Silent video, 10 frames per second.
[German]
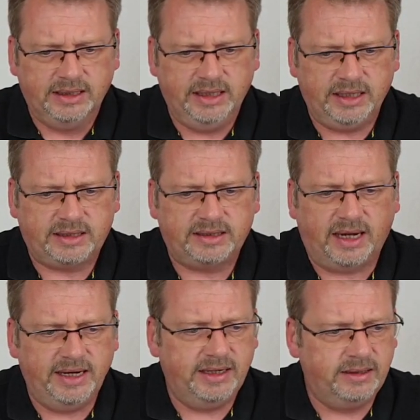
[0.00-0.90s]
Eine
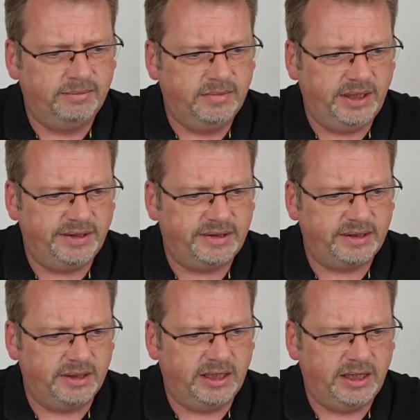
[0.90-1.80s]
Xylem
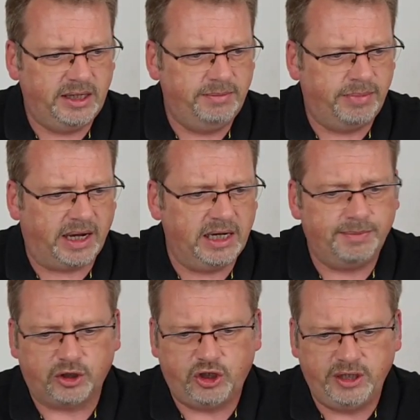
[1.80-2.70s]
ist äh, im Bereich
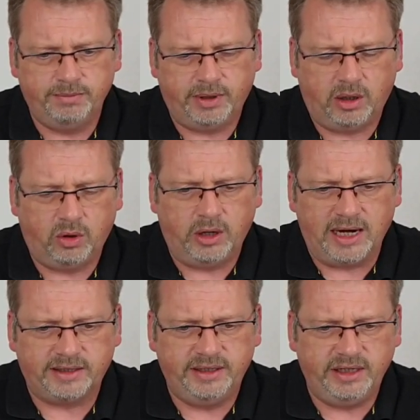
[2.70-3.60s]
Maschinenbau
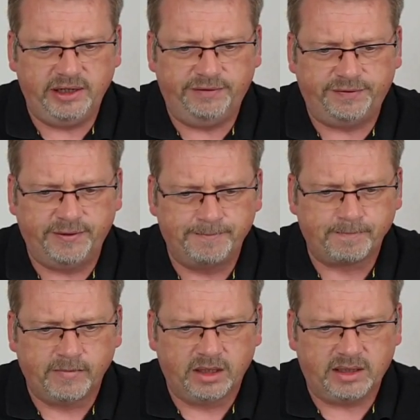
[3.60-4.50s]
aktiv.
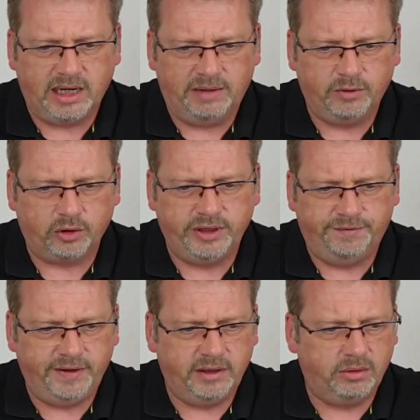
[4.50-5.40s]
Dann haben wir noch die
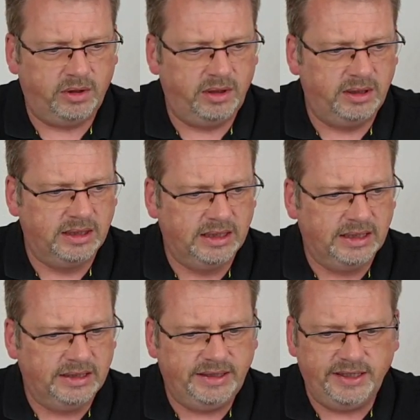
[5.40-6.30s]
Federal,
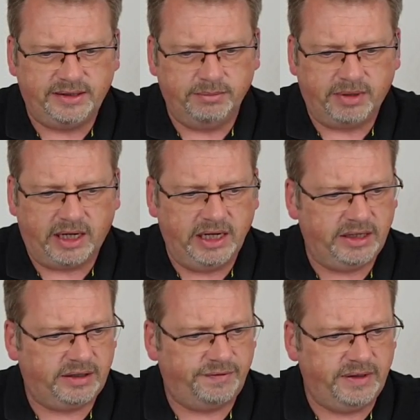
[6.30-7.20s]
die ist im
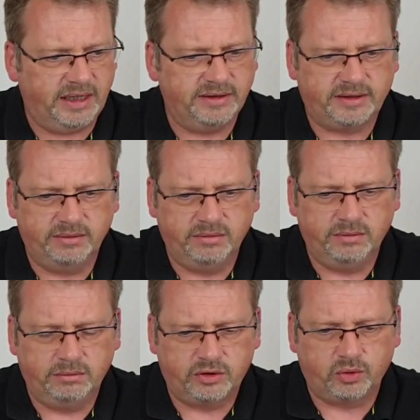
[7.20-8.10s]
Bereich
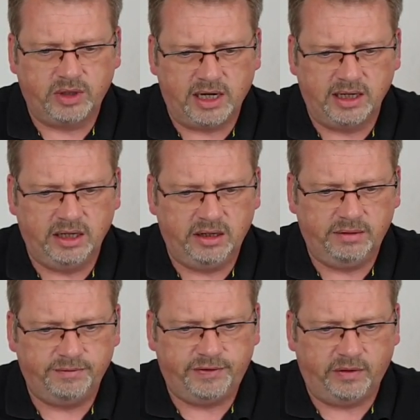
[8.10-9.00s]
Finanzen
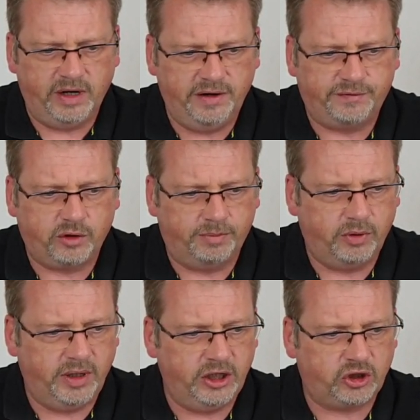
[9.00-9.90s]
zugange. VF
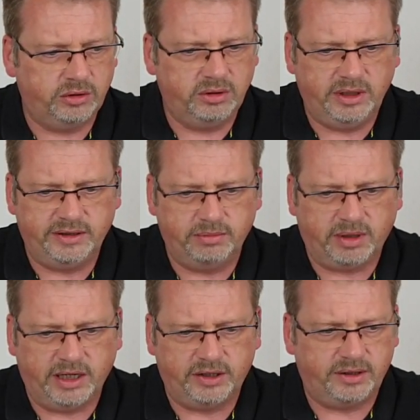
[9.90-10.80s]
Corporation ist im
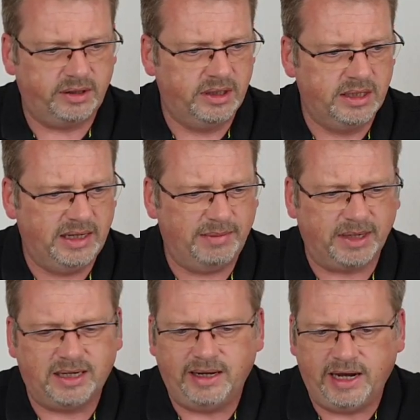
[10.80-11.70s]
Bereich ja,
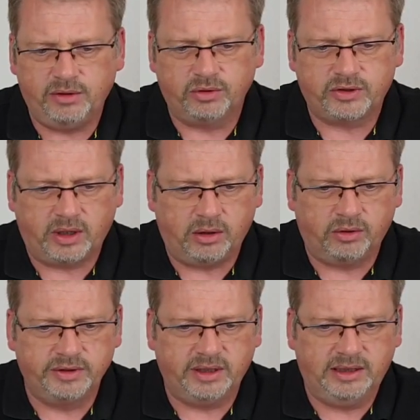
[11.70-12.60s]
Bekleidung zu
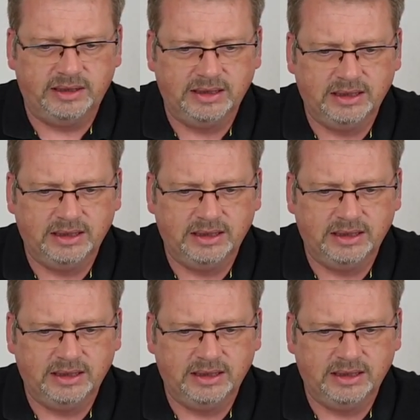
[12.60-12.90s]
Hause.